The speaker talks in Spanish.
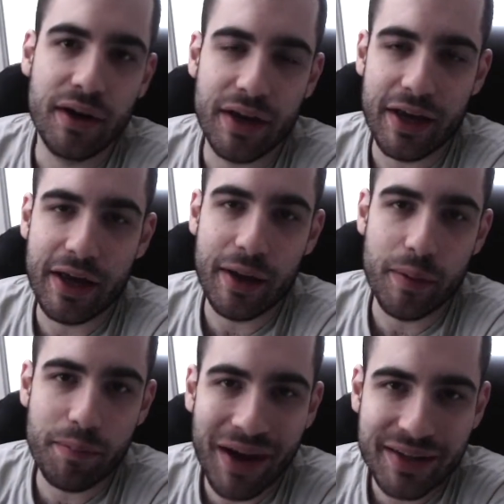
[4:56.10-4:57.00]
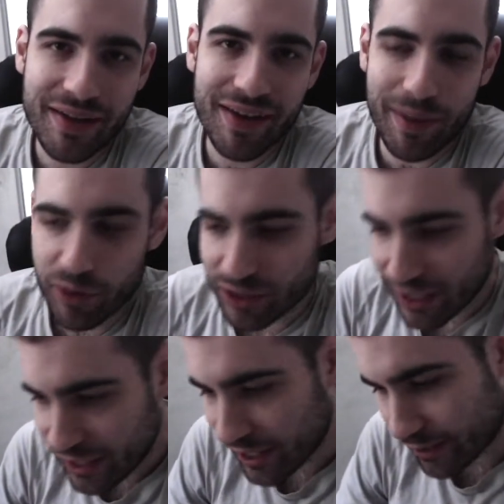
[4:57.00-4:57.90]
eh, parte de la
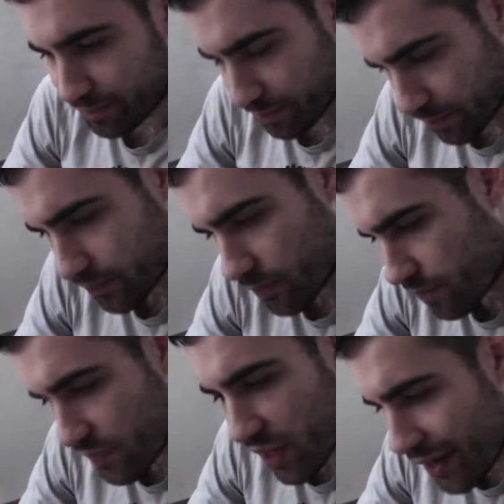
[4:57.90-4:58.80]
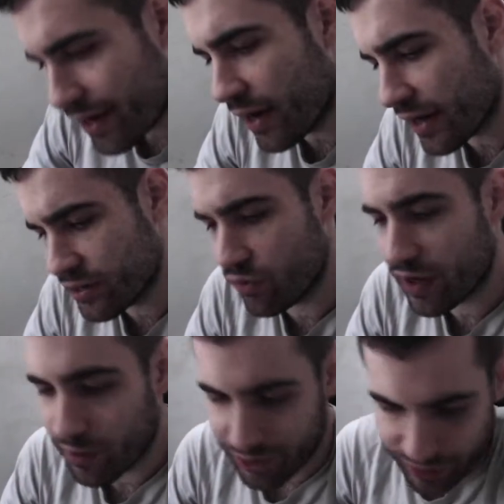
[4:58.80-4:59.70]
proteína en el resto de
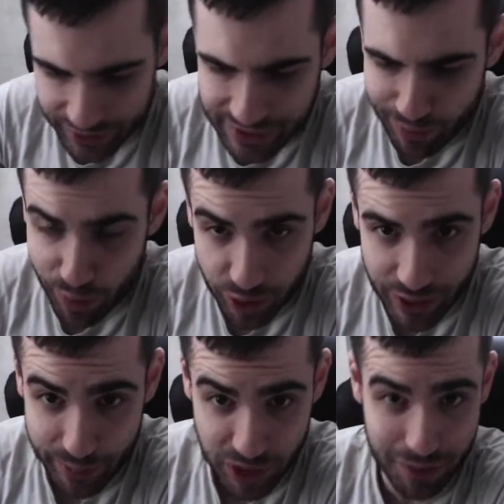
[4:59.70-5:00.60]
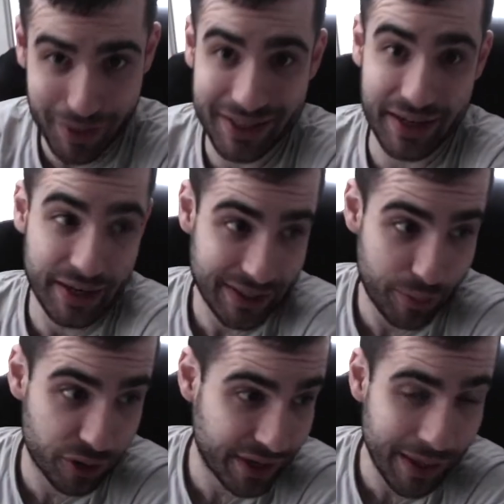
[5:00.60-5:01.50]
carbohidratos que necesitamos, pero tenemos que mantener esta
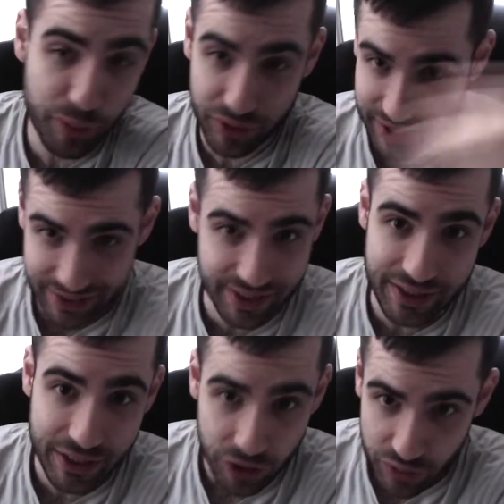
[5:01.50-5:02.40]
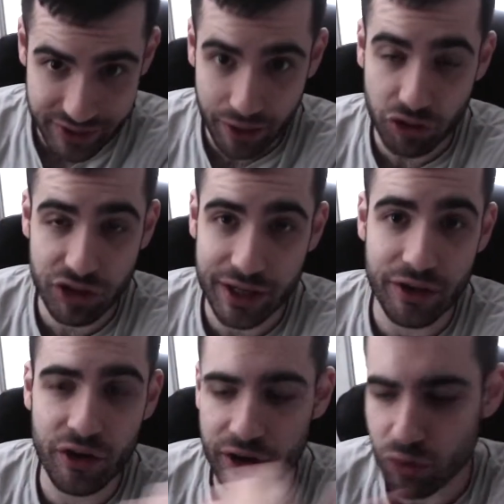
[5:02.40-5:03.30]
proteína porque este tío no está consiguiendo
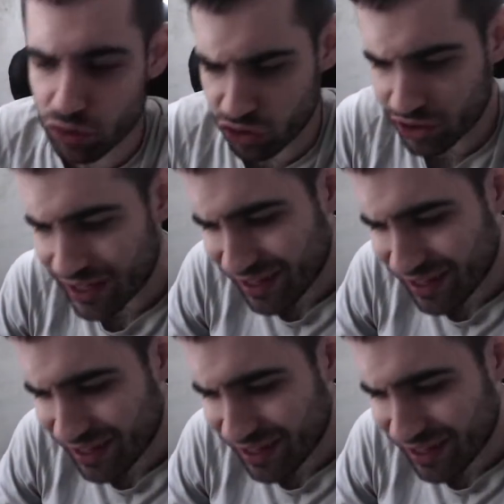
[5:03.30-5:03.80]
los recursos que